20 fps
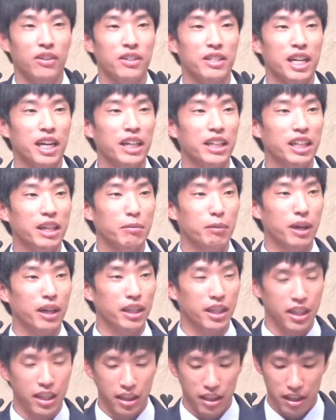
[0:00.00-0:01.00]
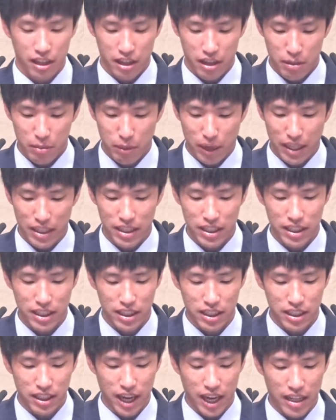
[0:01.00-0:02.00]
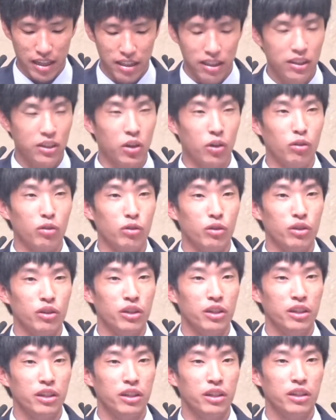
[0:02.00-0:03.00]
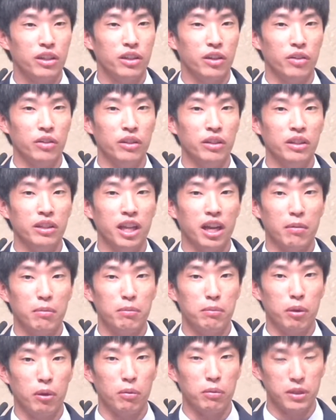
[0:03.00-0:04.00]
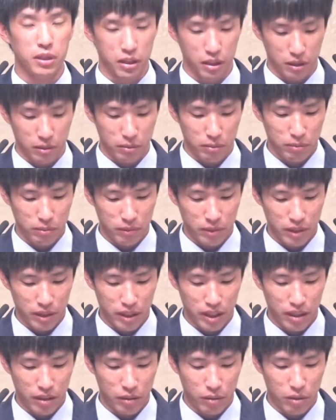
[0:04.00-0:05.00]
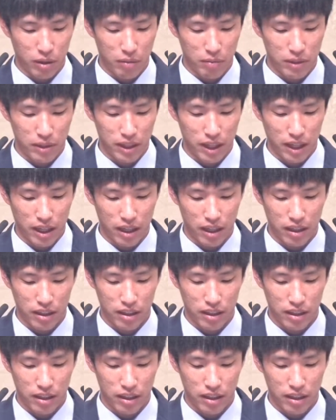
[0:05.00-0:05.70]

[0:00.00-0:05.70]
상대방이 받지 않는 경우를 어, 응답 없음이라고 합니다.